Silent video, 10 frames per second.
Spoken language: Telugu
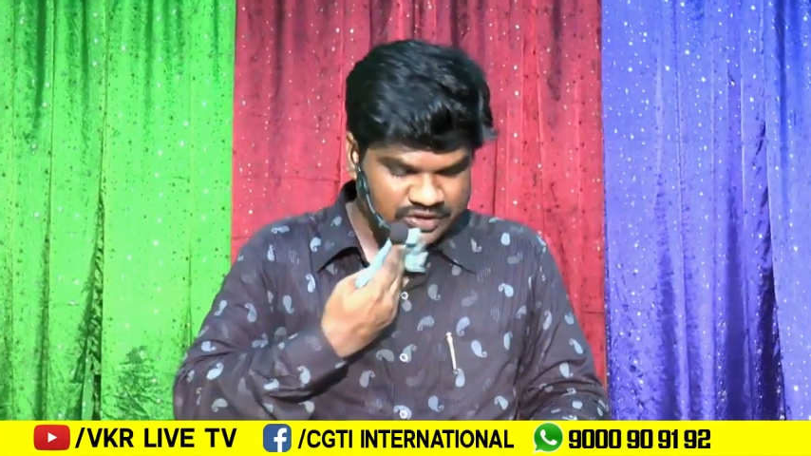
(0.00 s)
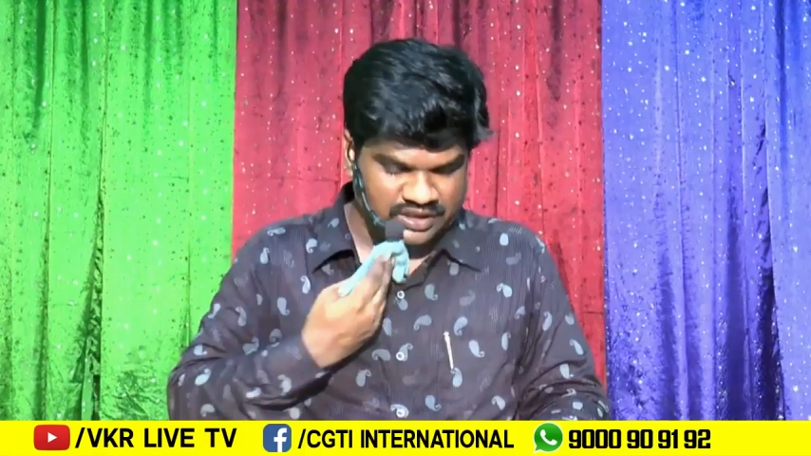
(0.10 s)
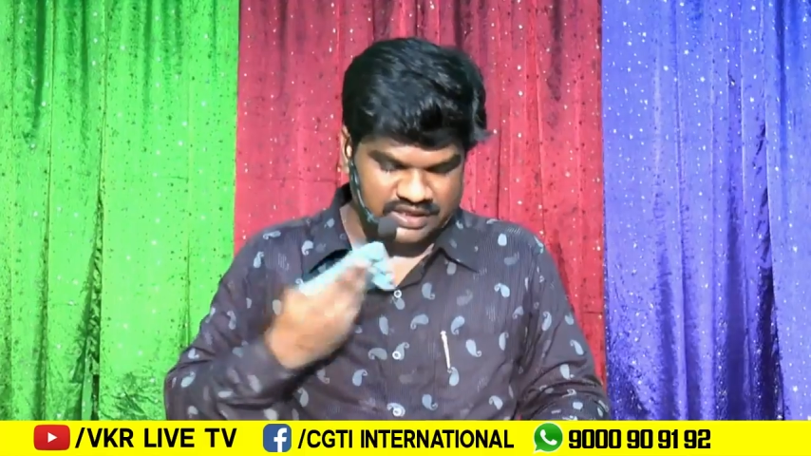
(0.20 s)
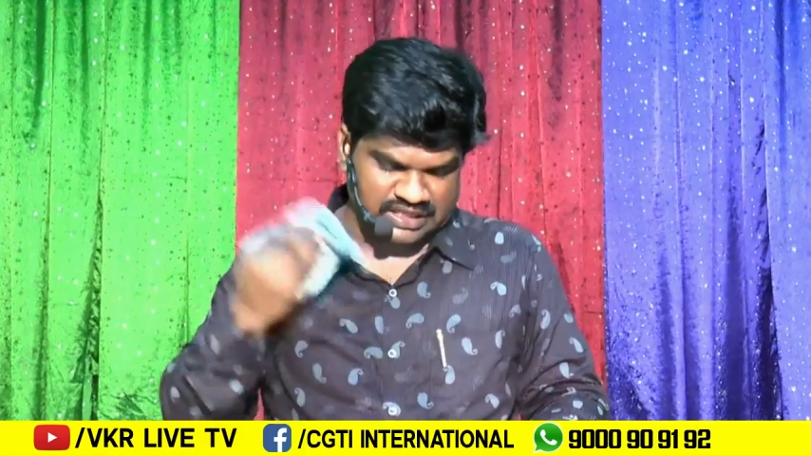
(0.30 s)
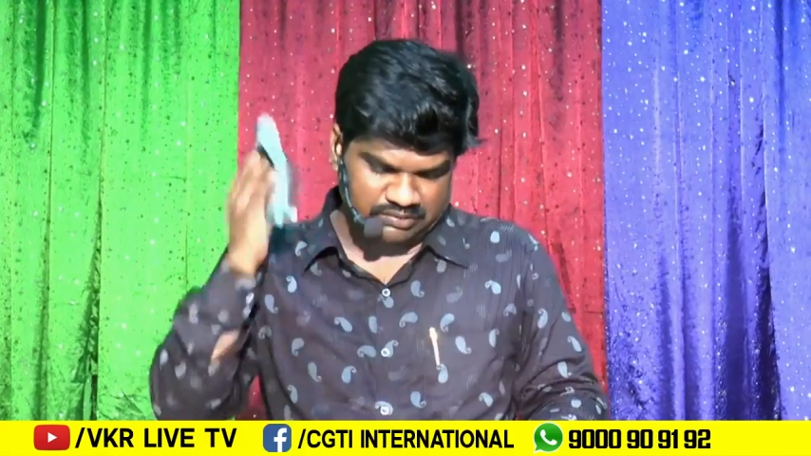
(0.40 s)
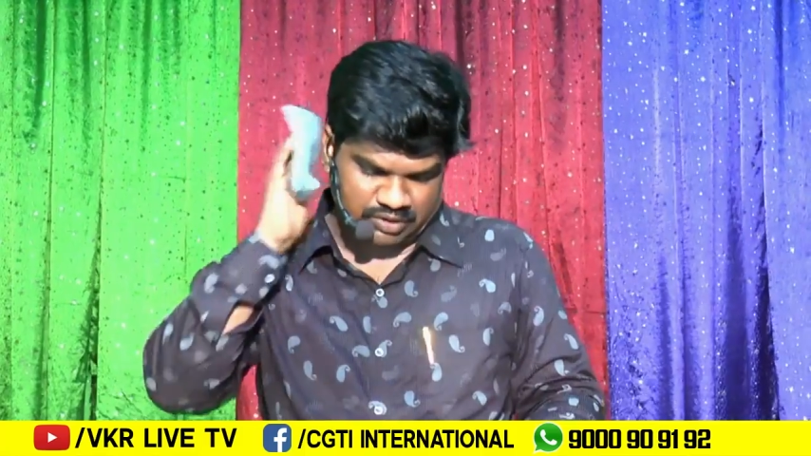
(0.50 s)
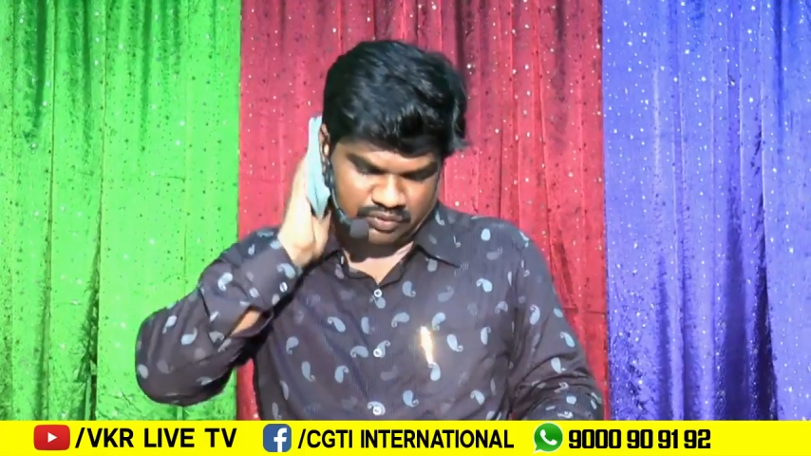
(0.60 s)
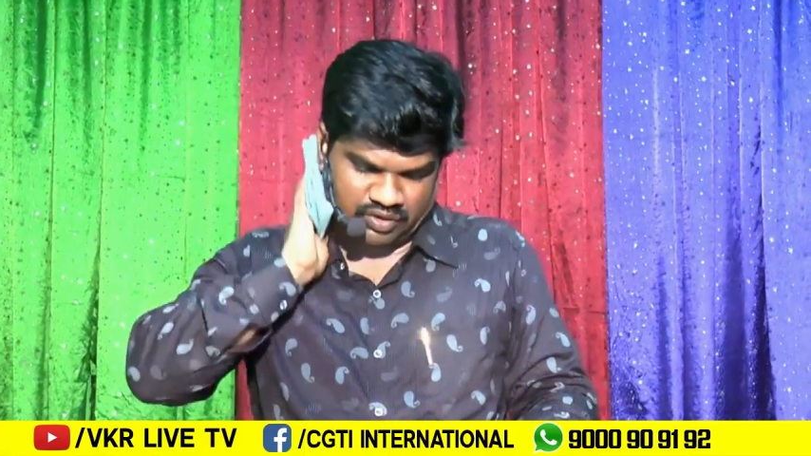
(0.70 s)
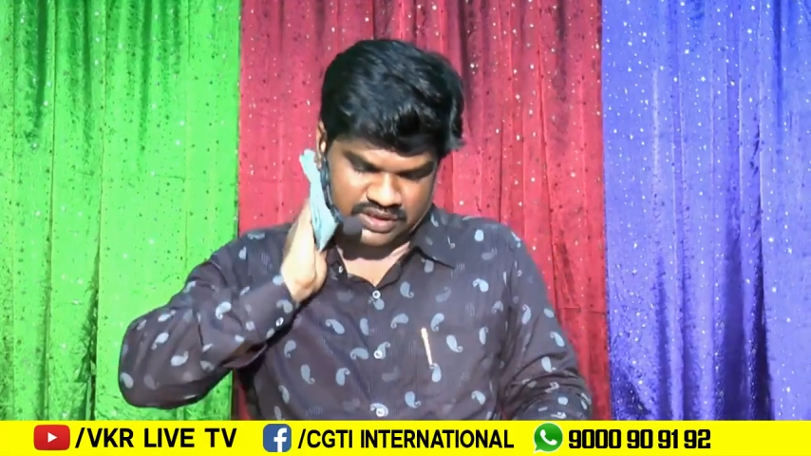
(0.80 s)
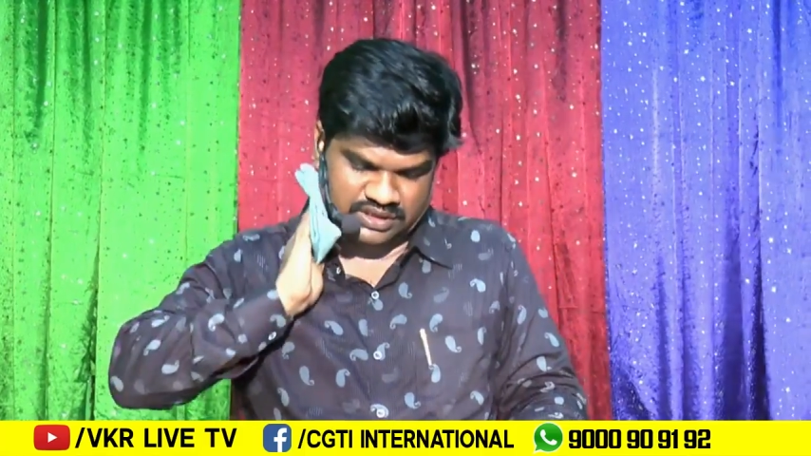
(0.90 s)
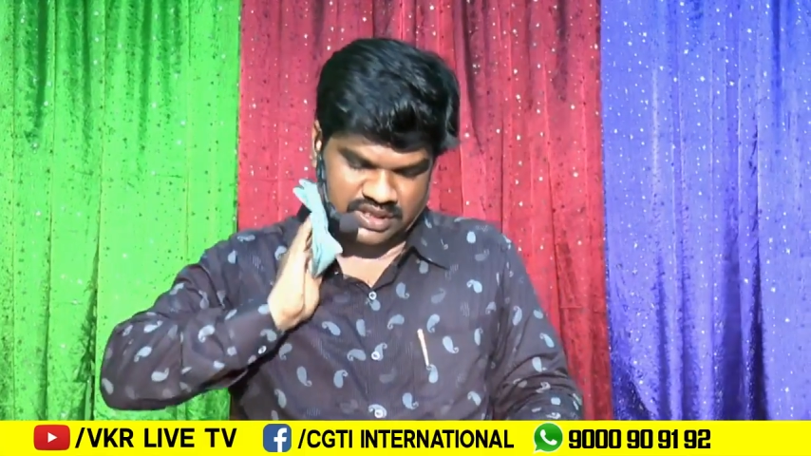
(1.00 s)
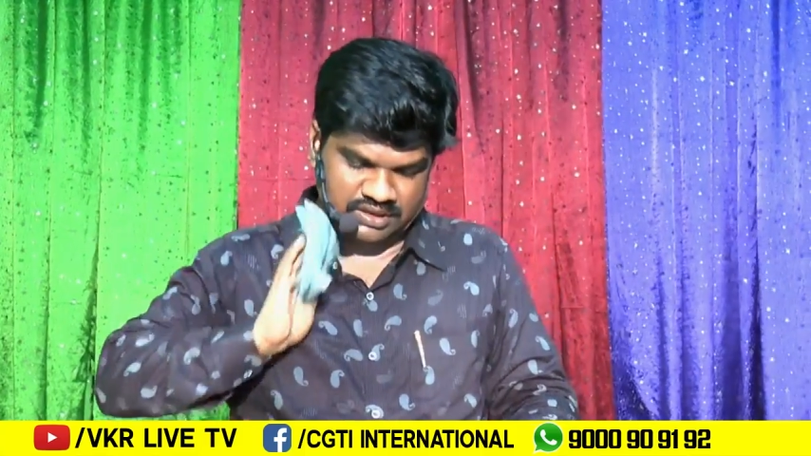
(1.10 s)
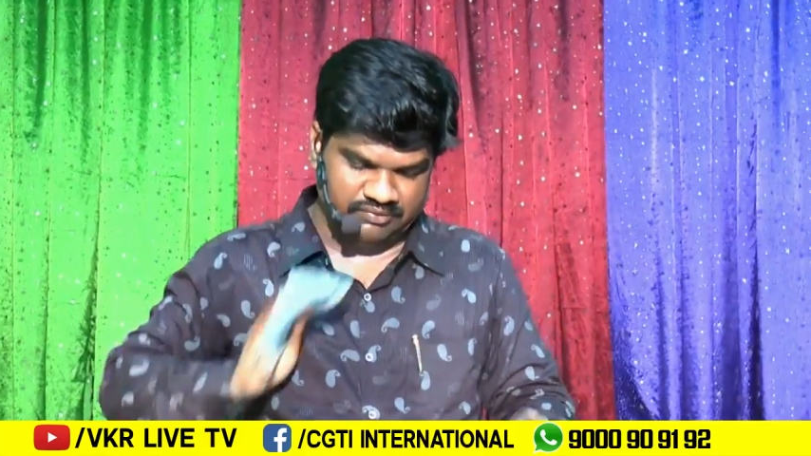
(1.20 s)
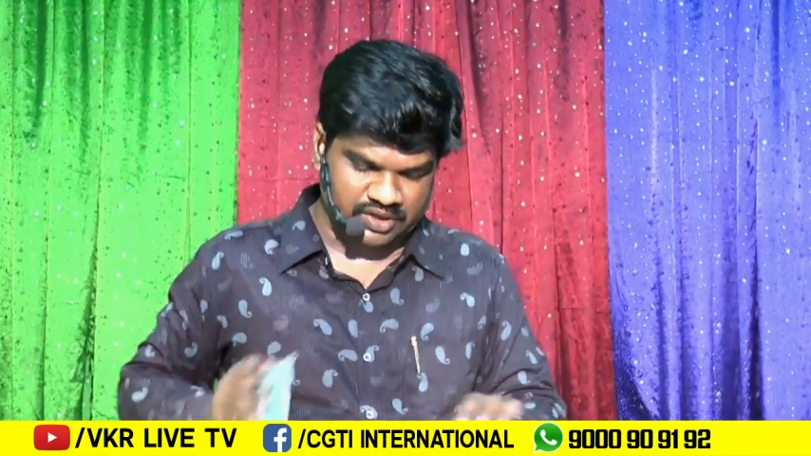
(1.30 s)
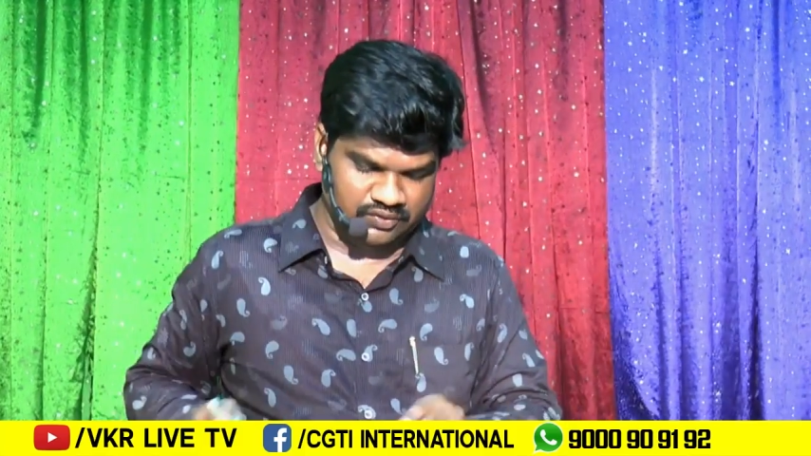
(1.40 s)
మొదటి గ్రంథం ఎనిమిదవ
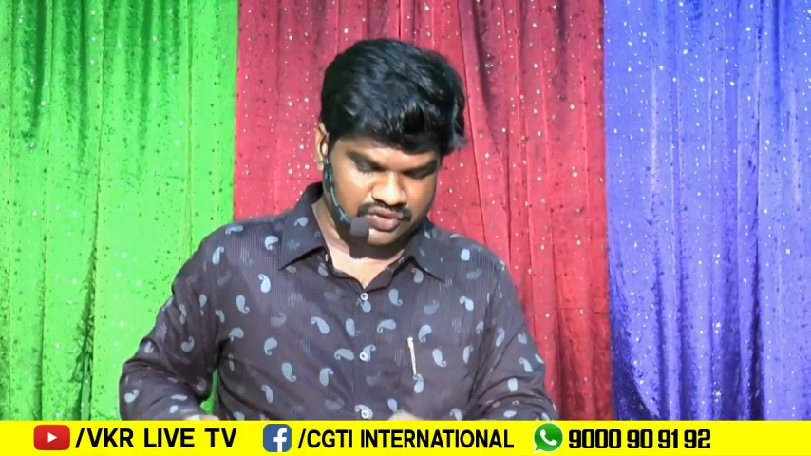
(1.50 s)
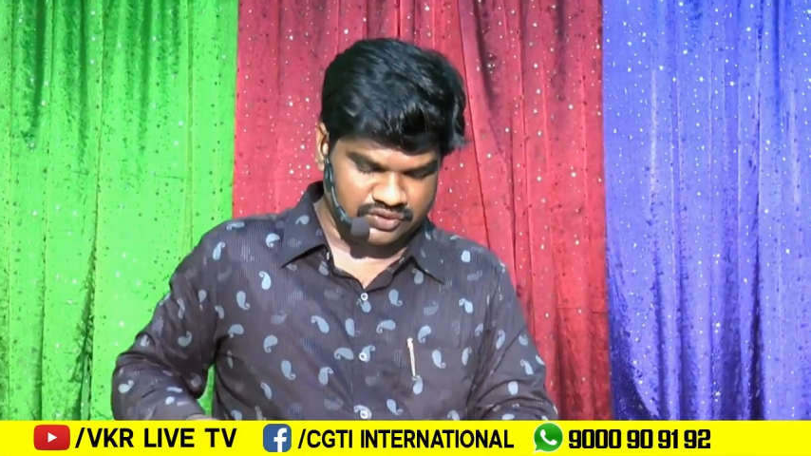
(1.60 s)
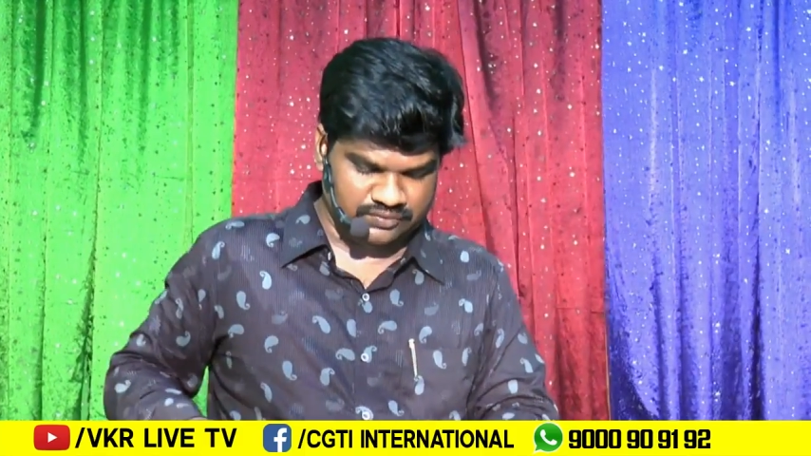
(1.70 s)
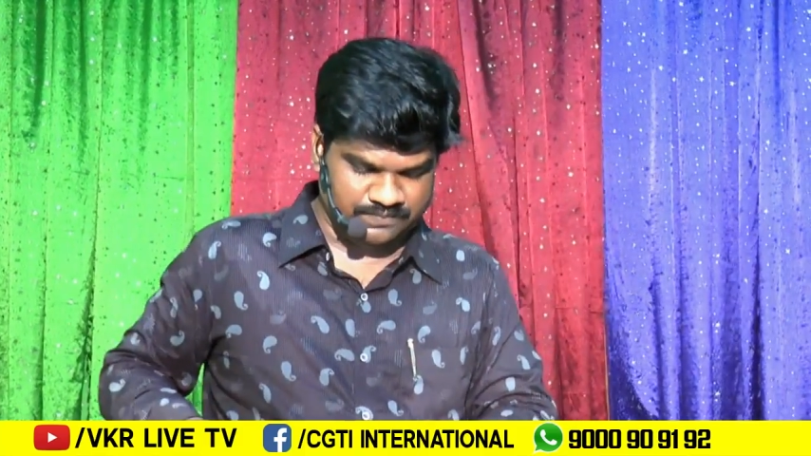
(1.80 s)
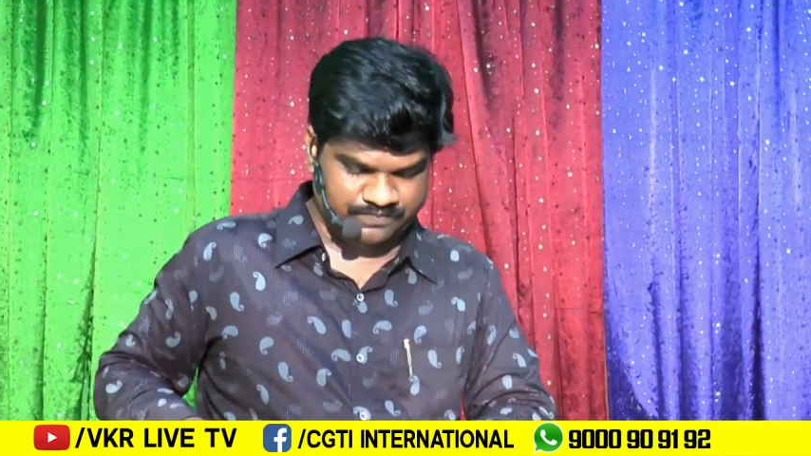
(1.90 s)
అధ్యాయం ఇరవై ఏడు వచ్చిన